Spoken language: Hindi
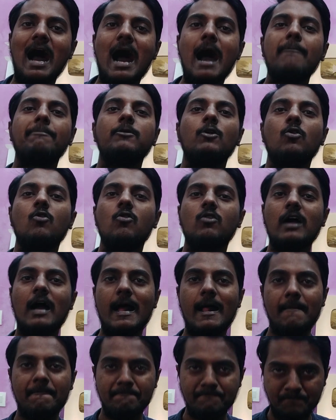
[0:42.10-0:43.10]
आप लोगों
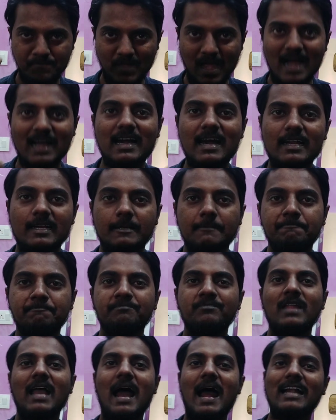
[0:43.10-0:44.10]
का अगर
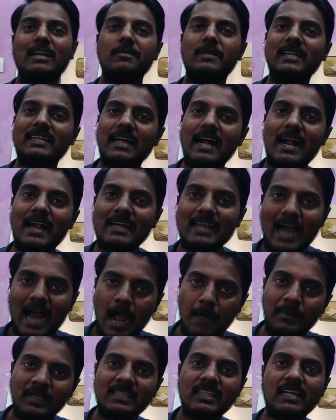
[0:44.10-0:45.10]
एडमिट कार्ड
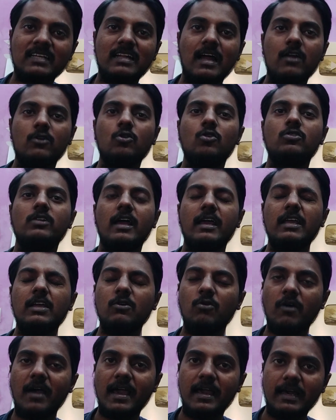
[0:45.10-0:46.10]
अभी तक डाउनलोड नहीं
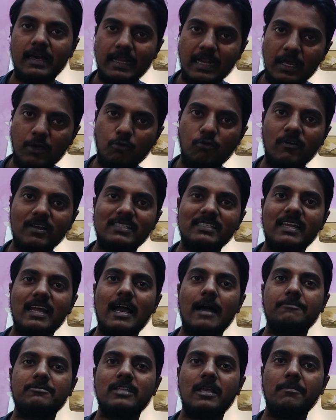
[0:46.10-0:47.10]
हुआ है रिक्वेस्ट है
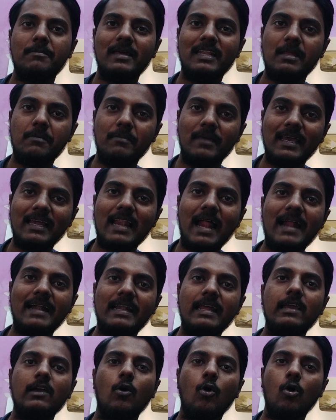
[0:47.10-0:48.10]
आपसे मेरी मेल
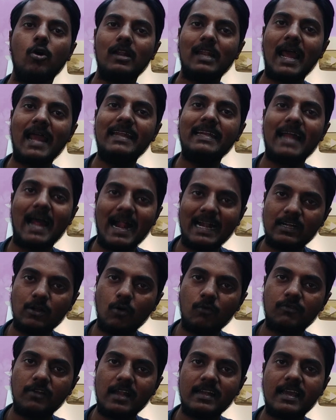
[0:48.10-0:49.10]
आईडी ऑनलाइन एंड
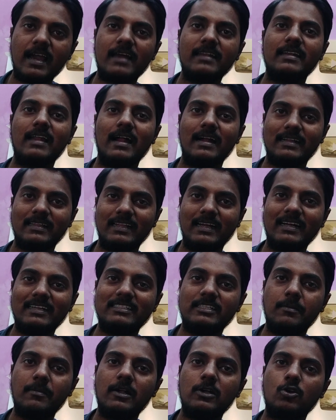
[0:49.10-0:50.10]
ऑफलाइन ज्ञान एट द रेट
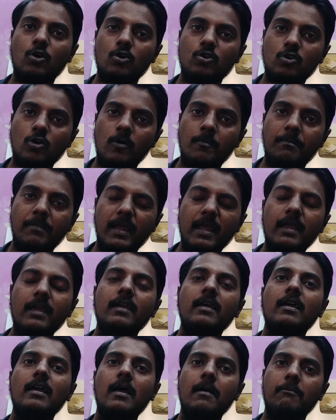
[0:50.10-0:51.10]
जी मेल डॉट कॉम पर
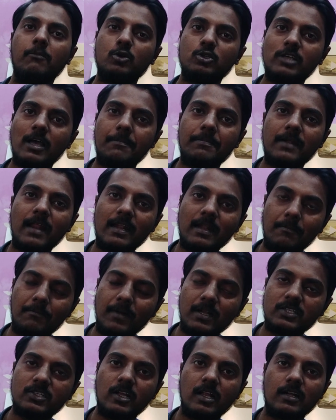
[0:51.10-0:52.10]
मुझे अपना
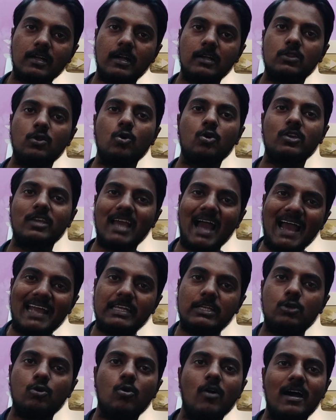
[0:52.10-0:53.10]
नंबर शेयर कर दो क्या
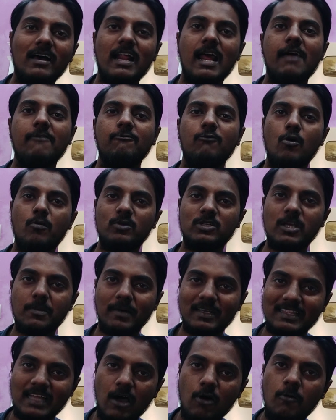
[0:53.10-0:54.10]
इश्यू आ रहा है वो मुझे
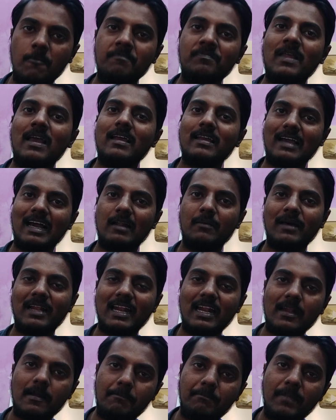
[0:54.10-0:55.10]
बताओ कल
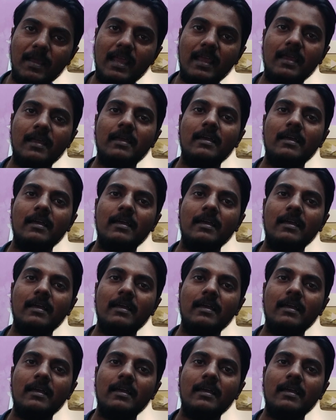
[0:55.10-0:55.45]
मैंने नब्बे